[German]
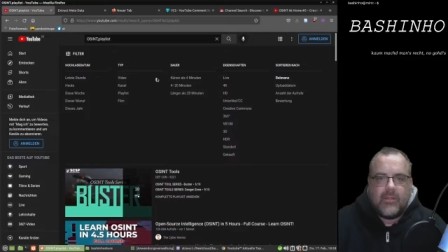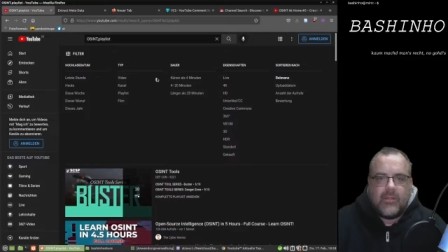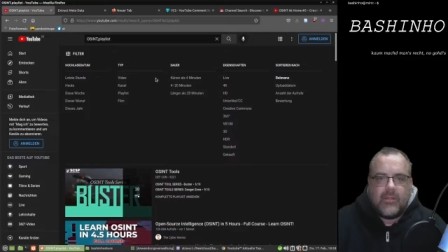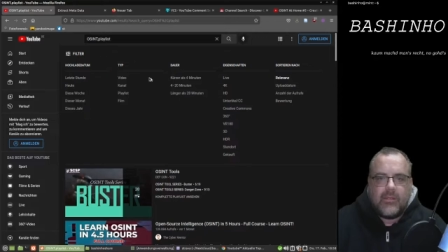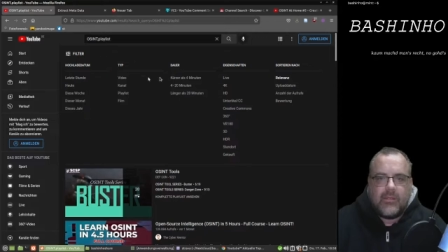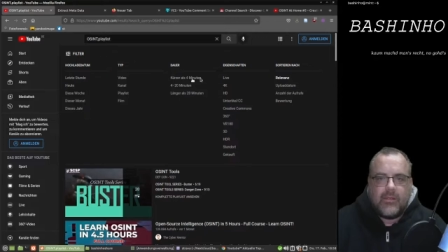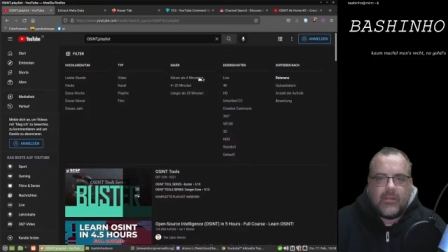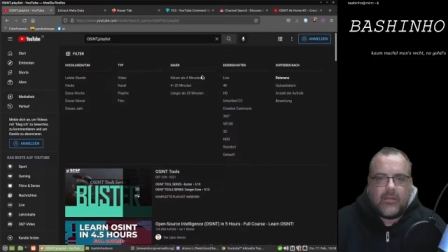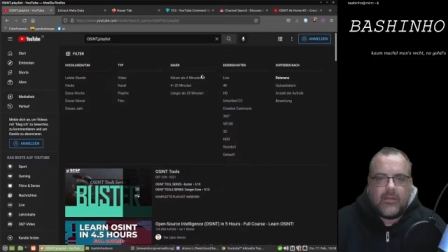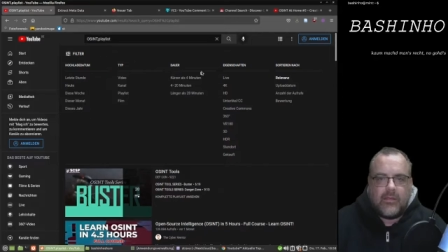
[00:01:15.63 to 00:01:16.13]

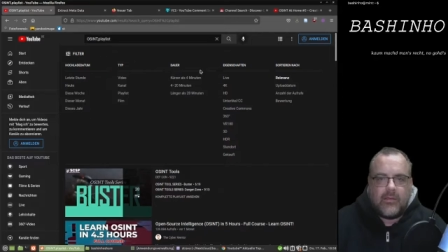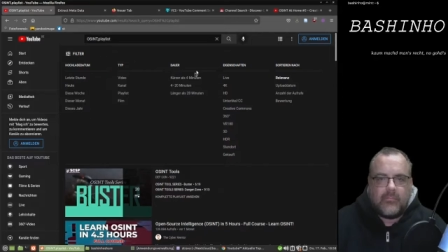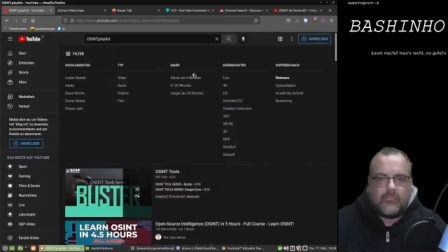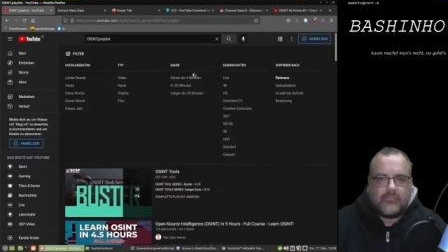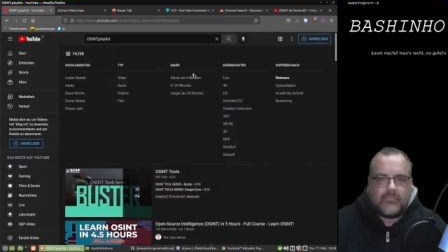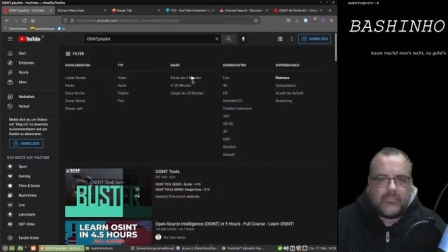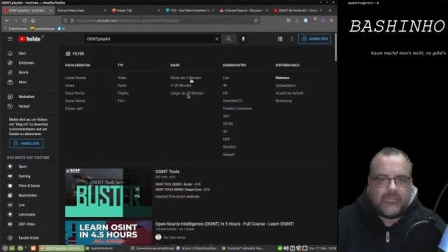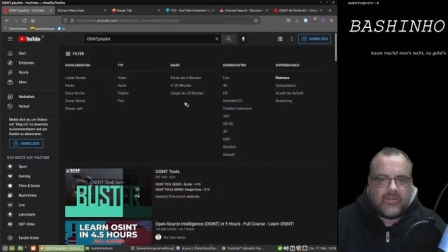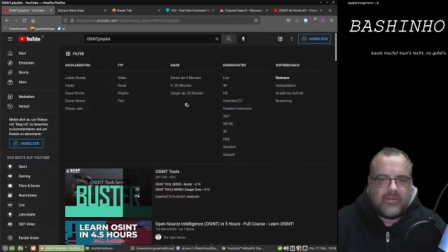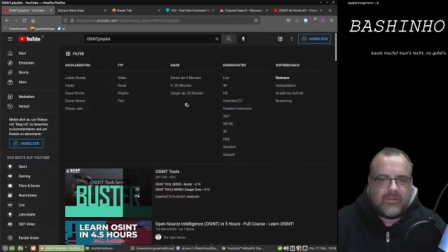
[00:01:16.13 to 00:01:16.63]
Ähm,
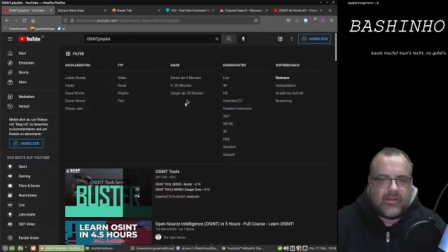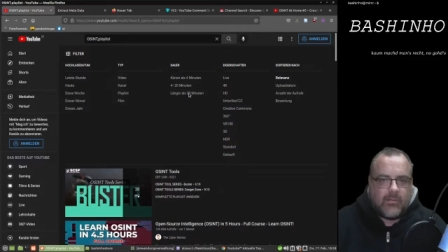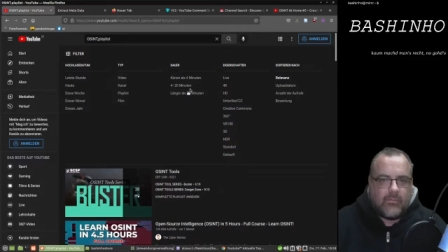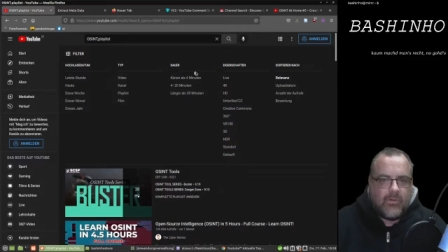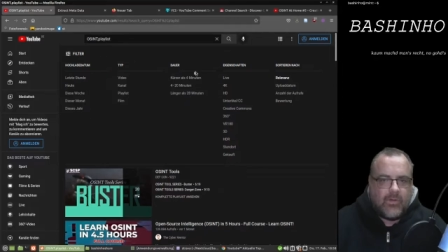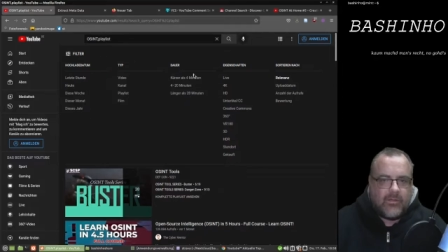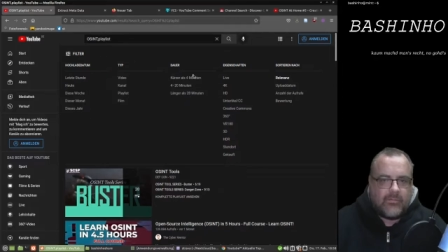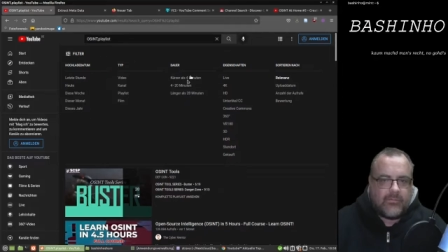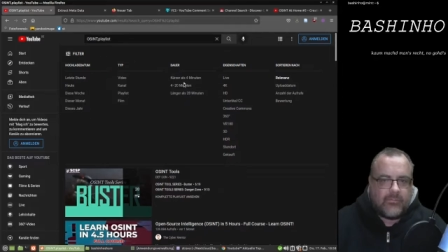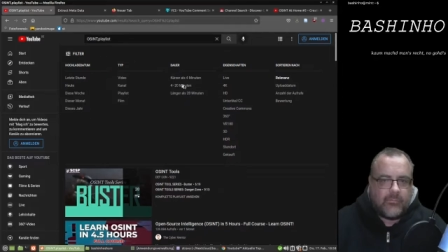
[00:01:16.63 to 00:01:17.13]
die
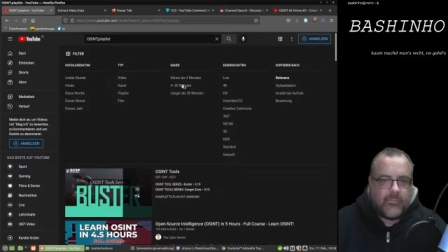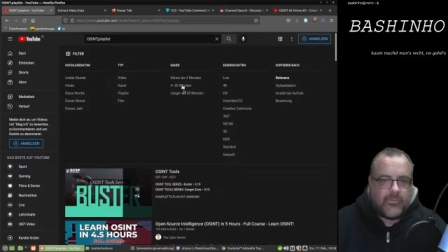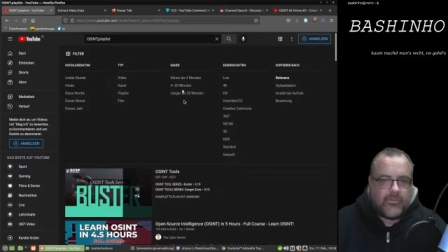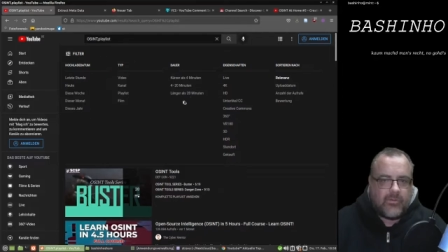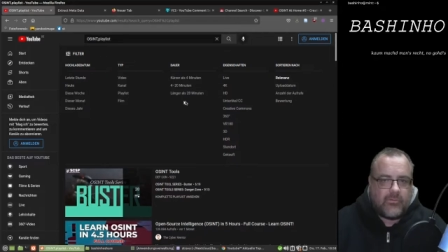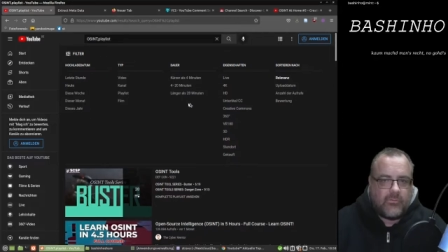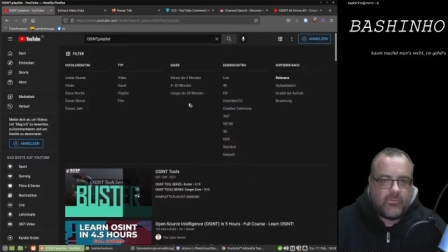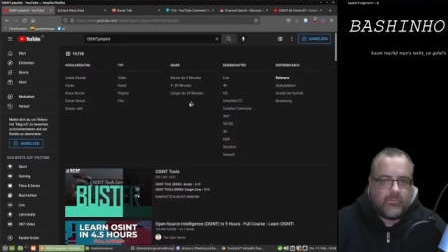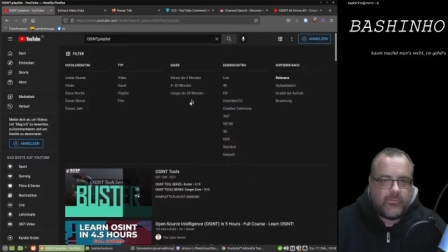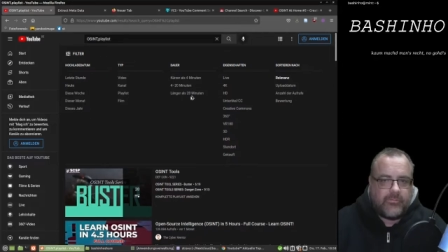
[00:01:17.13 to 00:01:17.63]
Dauer, also möchte ich
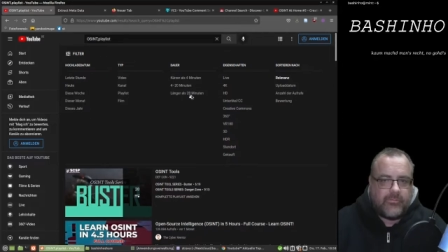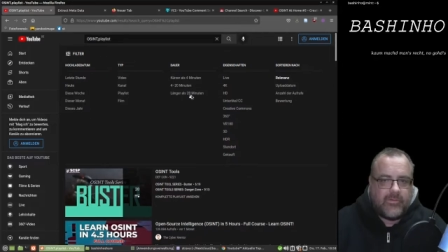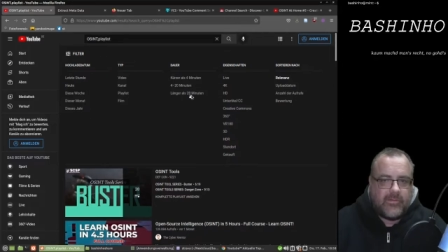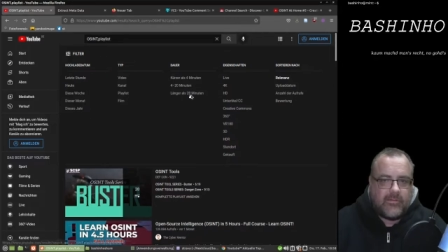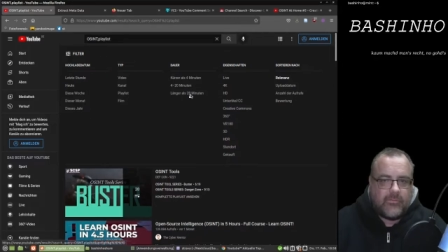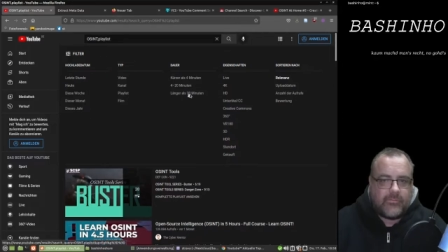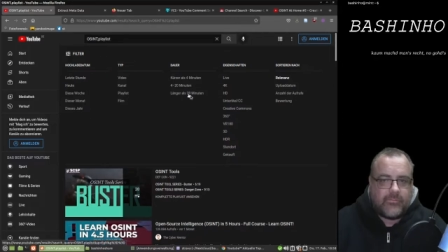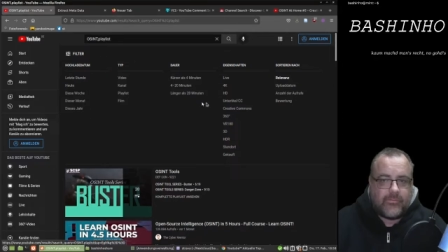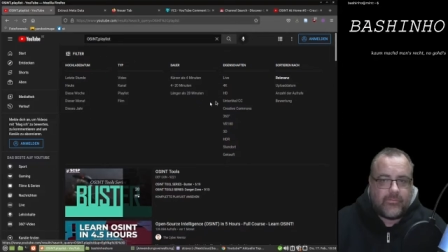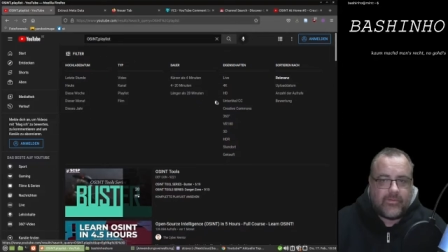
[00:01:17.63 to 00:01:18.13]

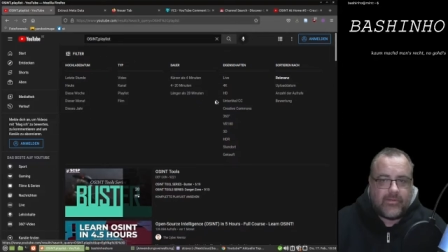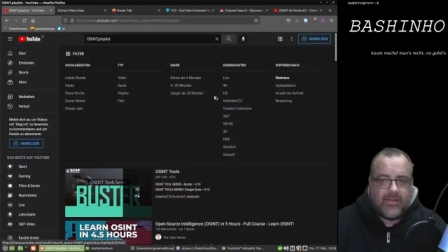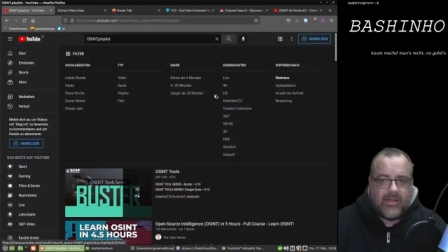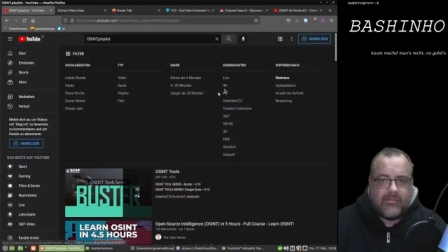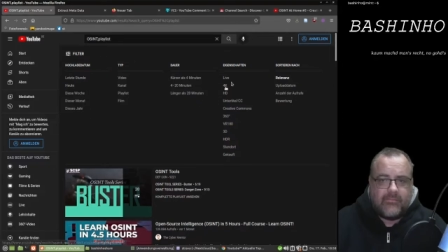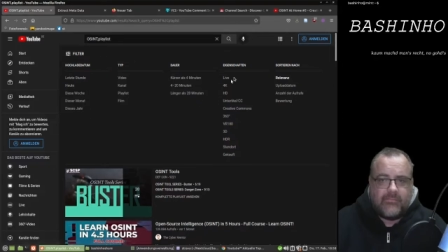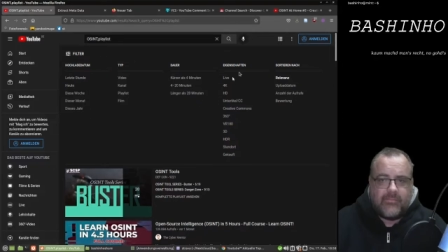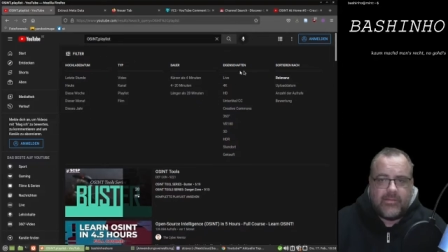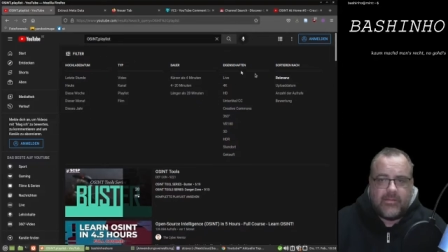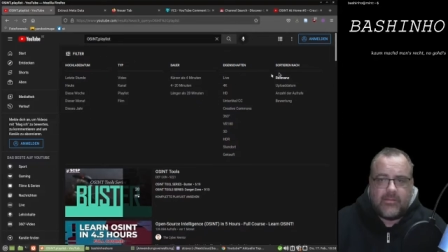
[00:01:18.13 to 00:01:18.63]
Kurzvideos oder
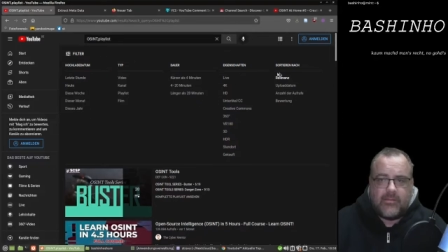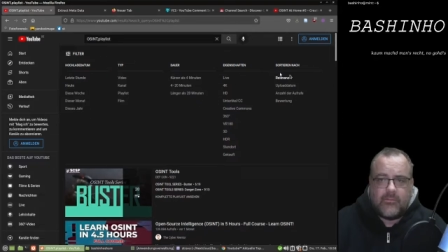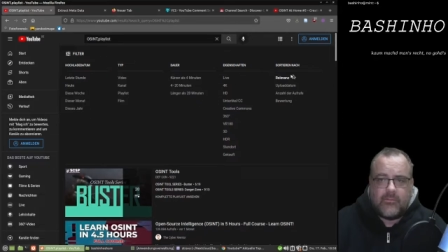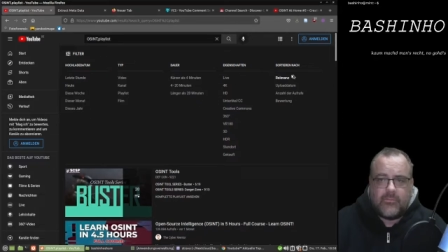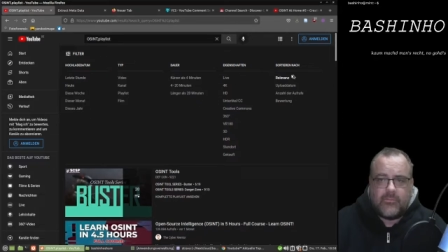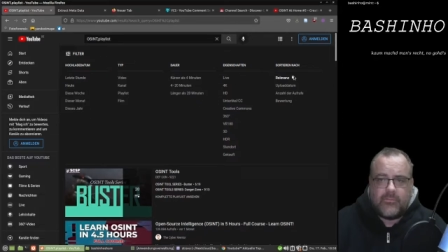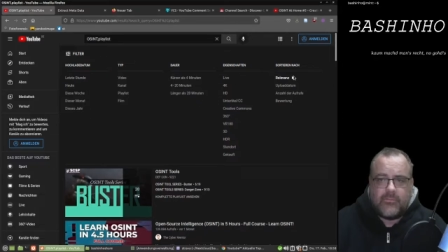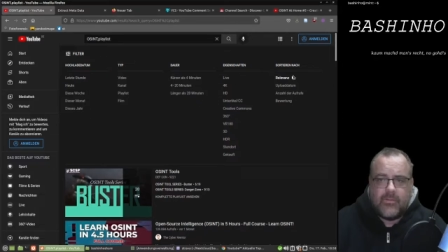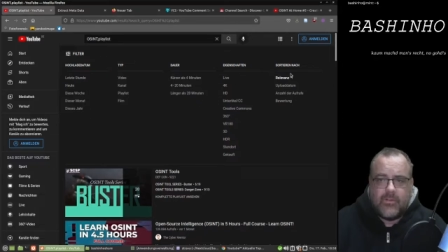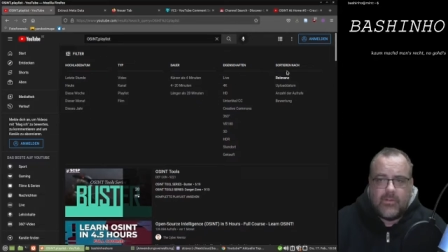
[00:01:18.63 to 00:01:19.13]

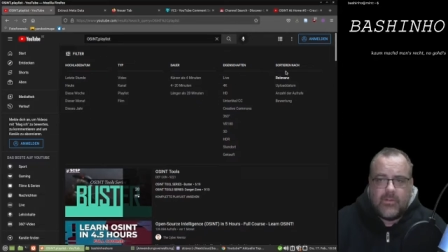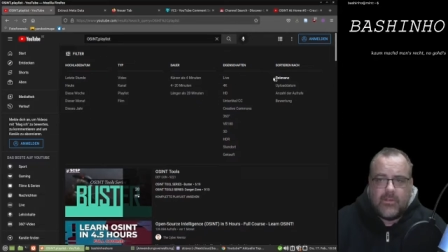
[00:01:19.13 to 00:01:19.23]
Langvideos